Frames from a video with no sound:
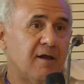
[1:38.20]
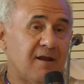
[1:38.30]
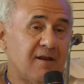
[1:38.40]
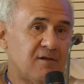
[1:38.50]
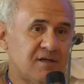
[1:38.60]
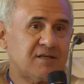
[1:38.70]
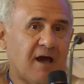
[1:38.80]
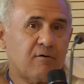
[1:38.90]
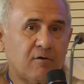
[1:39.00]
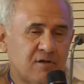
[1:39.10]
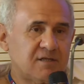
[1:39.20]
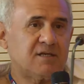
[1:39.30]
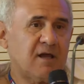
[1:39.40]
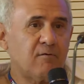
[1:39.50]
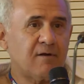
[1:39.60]
eh, è necessario che ci
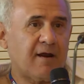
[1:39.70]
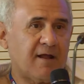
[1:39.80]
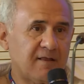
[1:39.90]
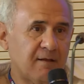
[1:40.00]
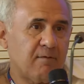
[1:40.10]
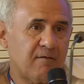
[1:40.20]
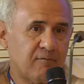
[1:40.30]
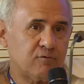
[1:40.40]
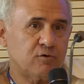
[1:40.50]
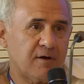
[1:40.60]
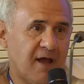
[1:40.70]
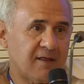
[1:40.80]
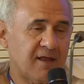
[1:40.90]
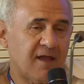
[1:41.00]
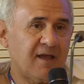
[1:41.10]
sia una rete ben
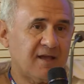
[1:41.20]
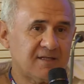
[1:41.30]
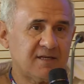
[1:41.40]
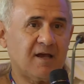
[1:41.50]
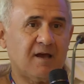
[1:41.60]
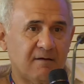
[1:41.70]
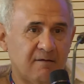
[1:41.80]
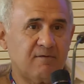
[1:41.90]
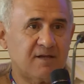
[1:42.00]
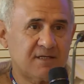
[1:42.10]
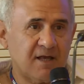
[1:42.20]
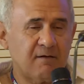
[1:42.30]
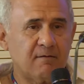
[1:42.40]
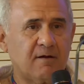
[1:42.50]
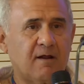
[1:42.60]
funzionante e che sia vista
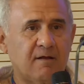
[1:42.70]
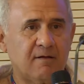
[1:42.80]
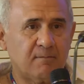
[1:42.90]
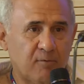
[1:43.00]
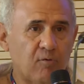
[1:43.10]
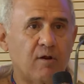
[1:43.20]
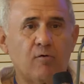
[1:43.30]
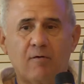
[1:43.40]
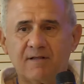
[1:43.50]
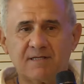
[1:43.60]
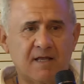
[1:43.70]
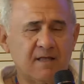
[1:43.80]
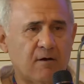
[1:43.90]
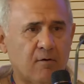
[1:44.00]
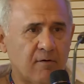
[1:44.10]
eh, con le nuove
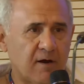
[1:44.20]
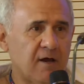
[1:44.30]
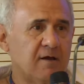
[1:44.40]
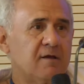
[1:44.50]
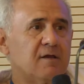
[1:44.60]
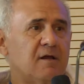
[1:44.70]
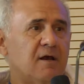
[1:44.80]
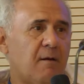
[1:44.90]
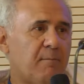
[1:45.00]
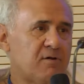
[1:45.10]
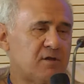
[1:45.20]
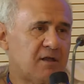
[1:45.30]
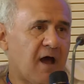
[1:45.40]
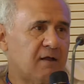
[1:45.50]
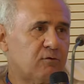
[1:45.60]
aziende con la
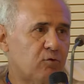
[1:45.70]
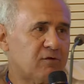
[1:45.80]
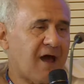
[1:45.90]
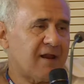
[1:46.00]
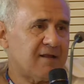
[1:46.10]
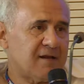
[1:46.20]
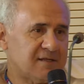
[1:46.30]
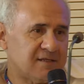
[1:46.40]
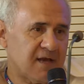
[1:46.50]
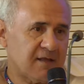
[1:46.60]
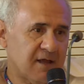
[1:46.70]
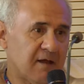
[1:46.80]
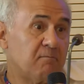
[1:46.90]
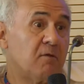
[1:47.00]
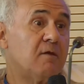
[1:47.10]
capacità totale
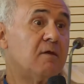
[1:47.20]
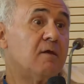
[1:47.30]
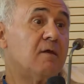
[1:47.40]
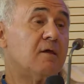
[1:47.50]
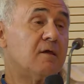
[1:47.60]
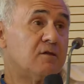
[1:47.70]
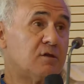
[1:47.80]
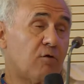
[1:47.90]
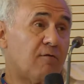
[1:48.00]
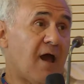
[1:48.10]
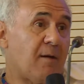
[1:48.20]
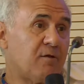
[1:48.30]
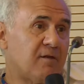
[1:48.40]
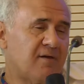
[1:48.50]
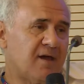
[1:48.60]
dell'azienda ci troviamo
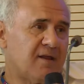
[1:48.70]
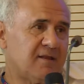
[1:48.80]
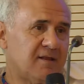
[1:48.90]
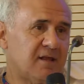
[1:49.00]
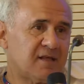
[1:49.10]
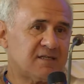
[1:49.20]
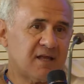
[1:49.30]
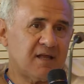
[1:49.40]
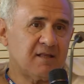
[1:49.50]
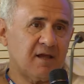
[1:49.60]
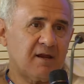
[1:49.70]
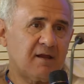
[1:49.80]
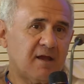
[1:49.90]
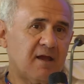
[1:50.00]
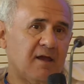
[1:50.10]
ad avere dei data center
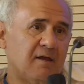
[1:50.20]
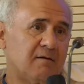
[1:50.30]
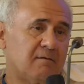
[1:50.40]
che